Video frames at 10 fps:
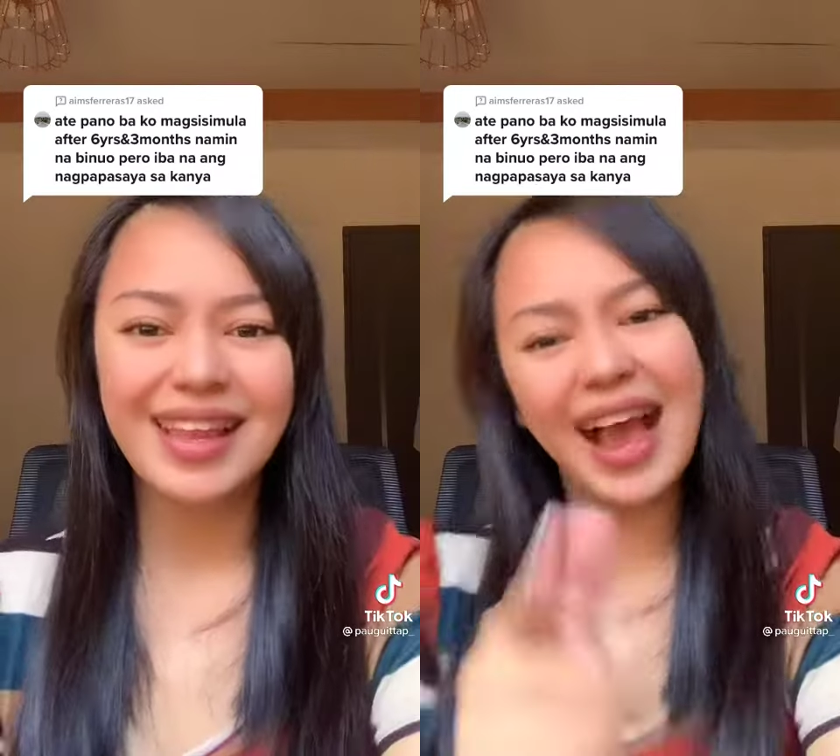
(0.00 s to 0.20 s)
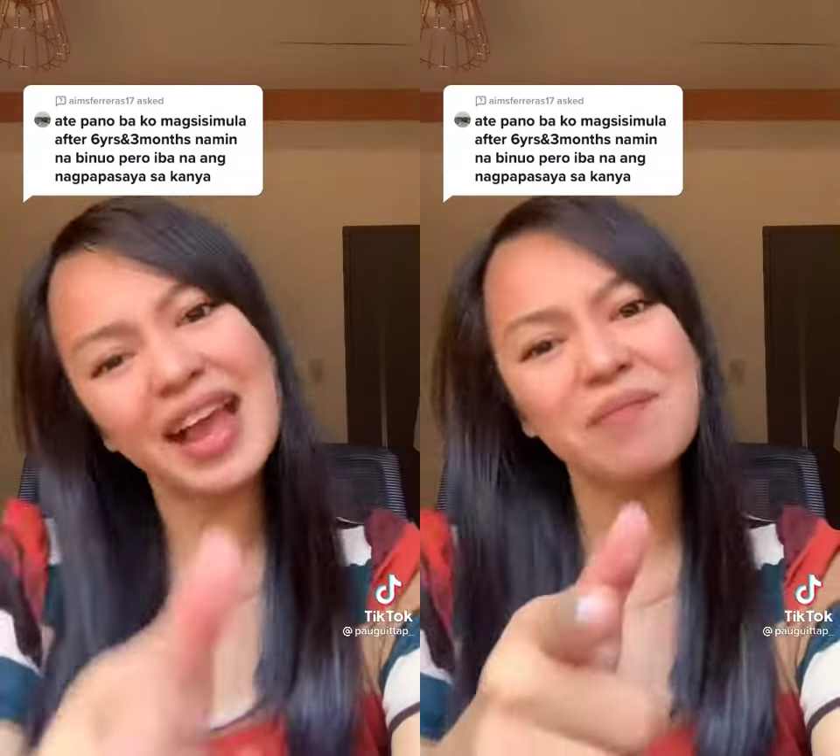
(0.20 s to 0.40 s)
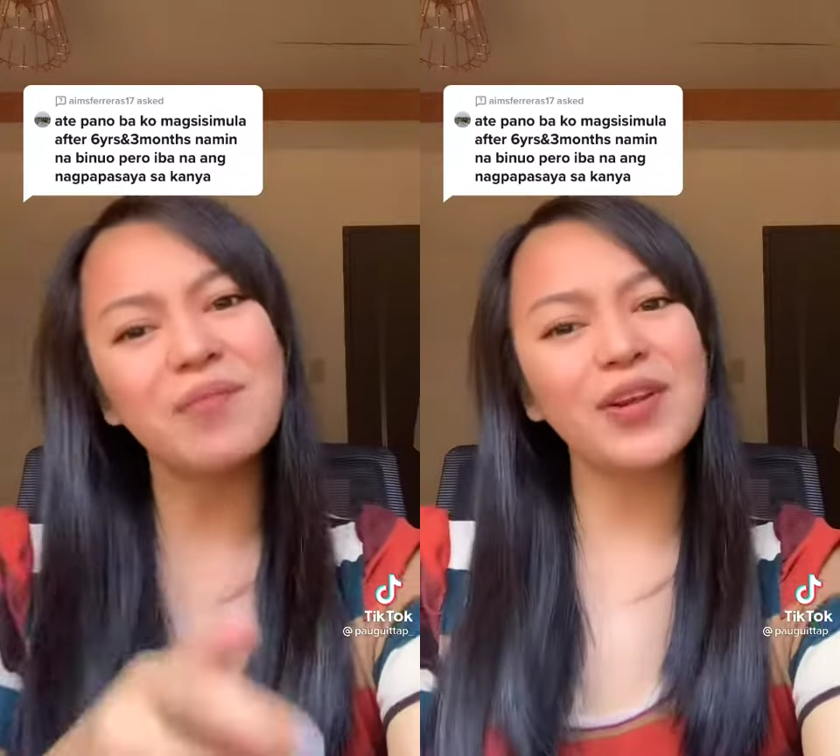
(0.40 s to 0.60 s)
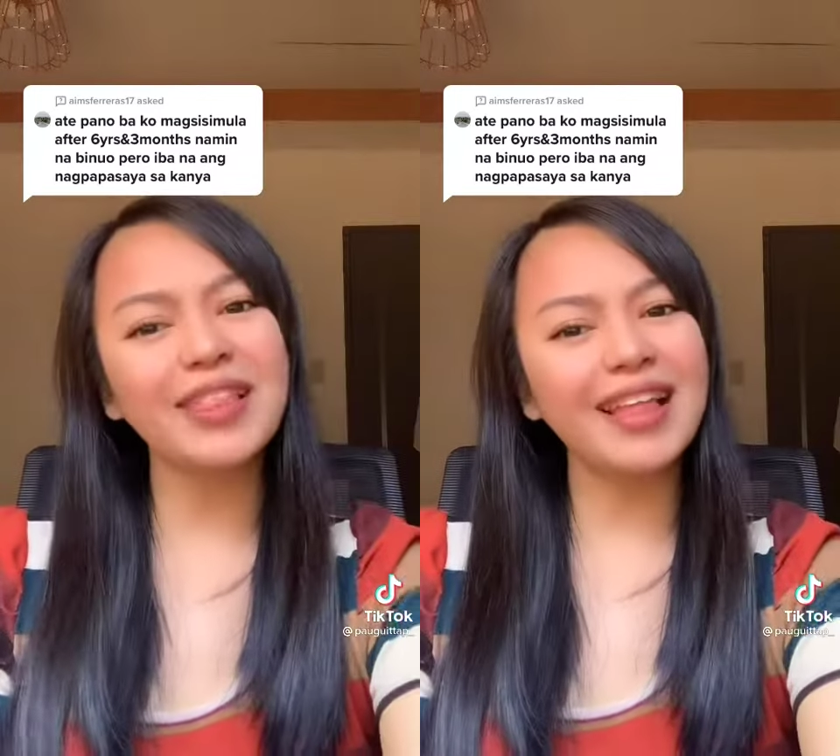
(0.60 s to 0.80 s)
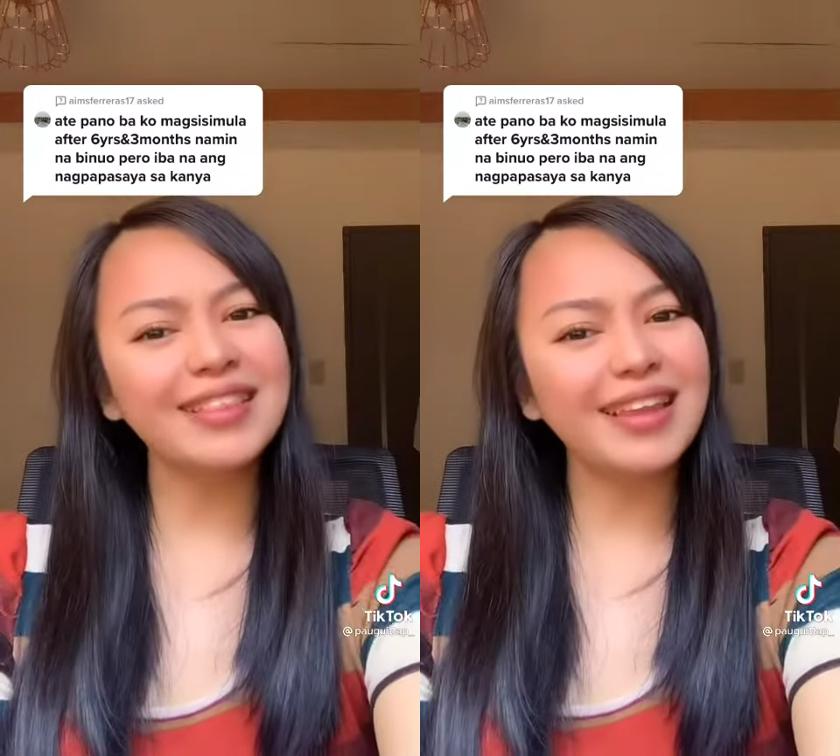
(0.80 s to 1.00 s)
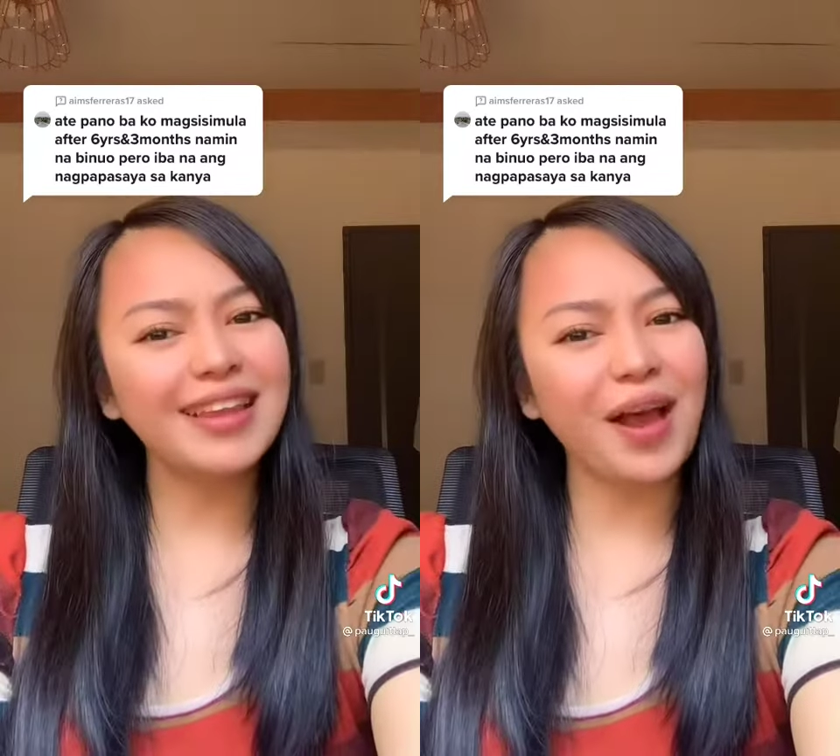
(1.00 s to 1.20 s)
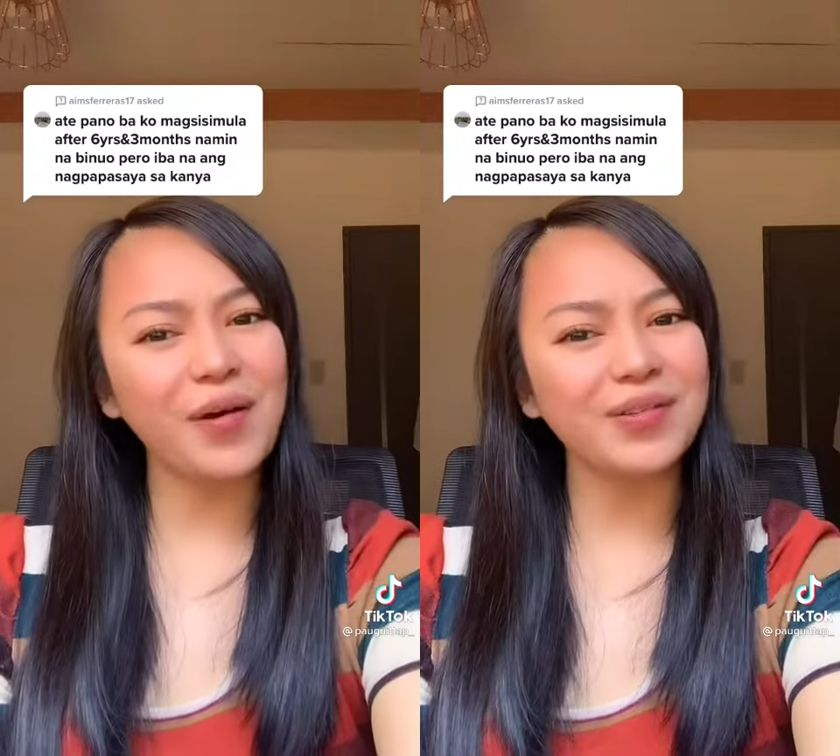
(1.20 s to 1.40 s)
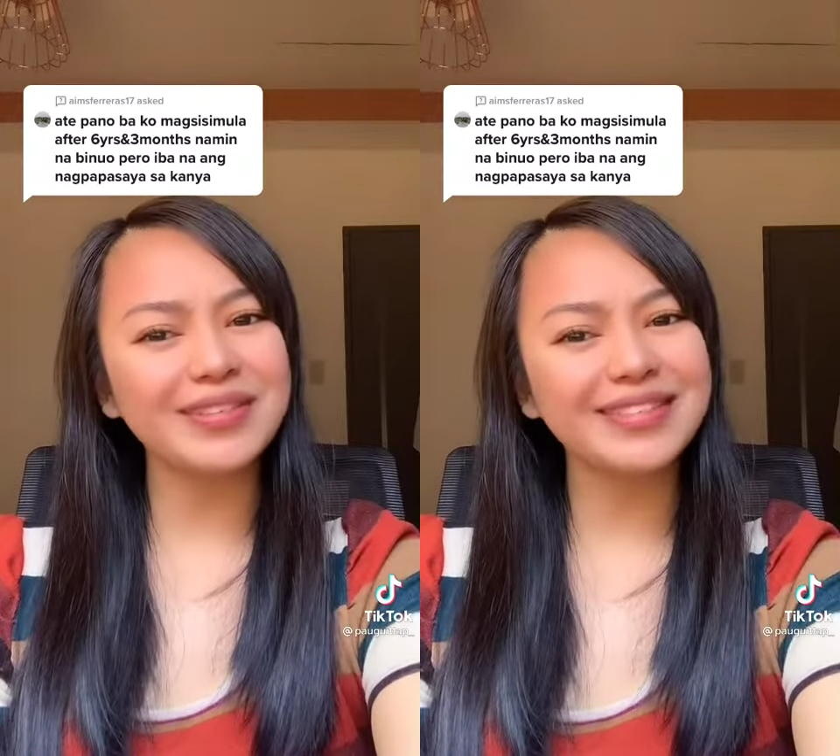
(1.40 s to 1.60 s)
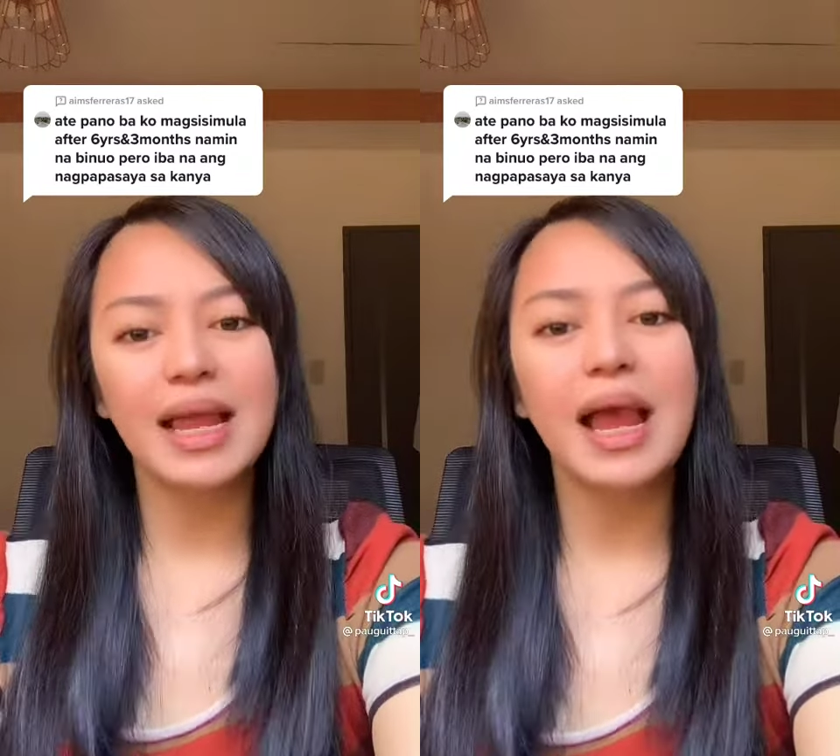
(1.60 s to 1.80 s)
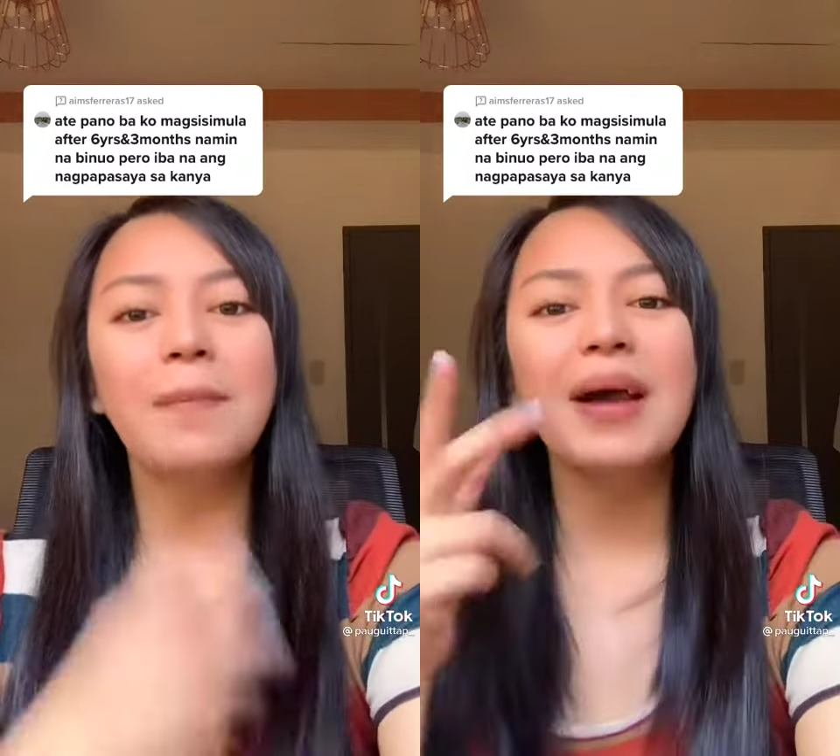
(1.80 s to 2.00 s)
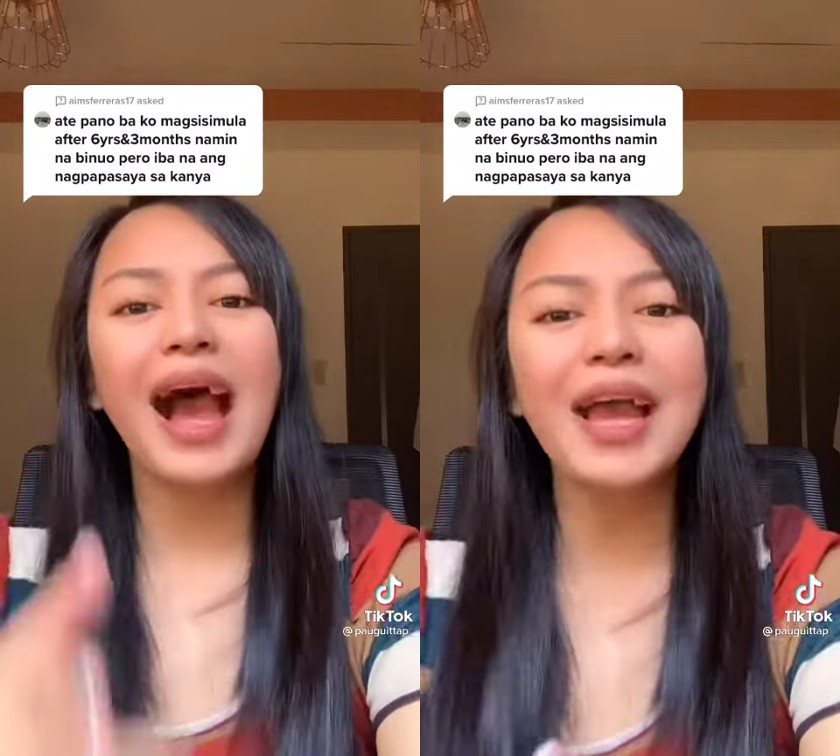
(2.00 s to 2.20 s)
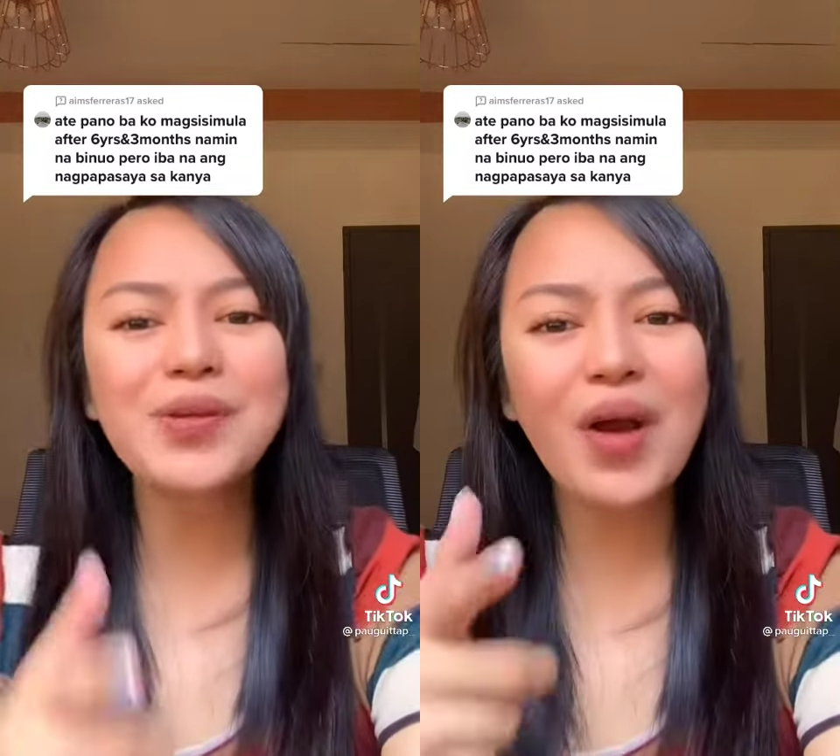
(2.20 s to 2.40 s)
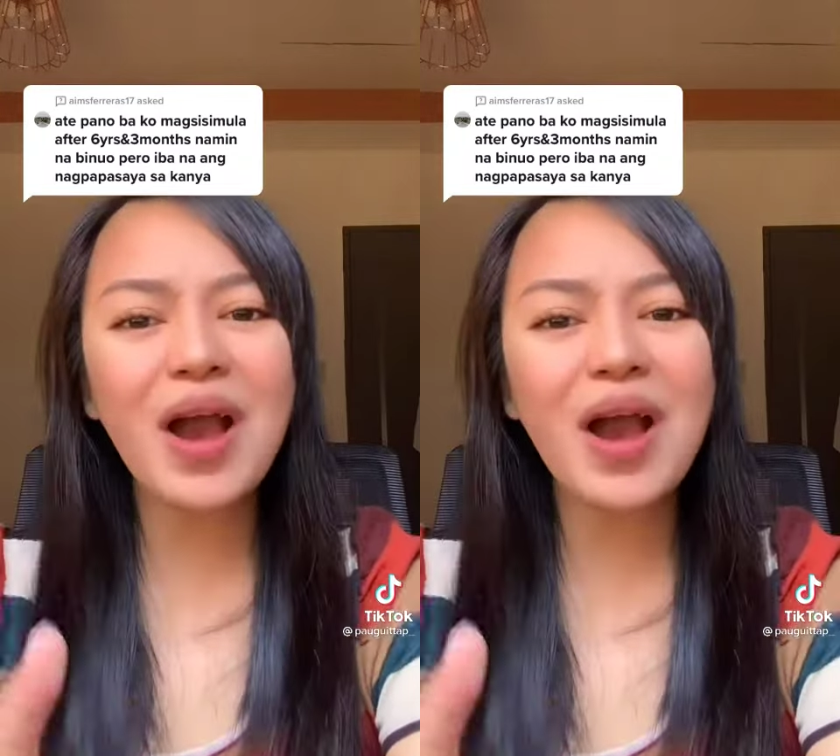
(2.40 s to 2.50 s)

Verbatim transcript: ang importante ikaw. Paano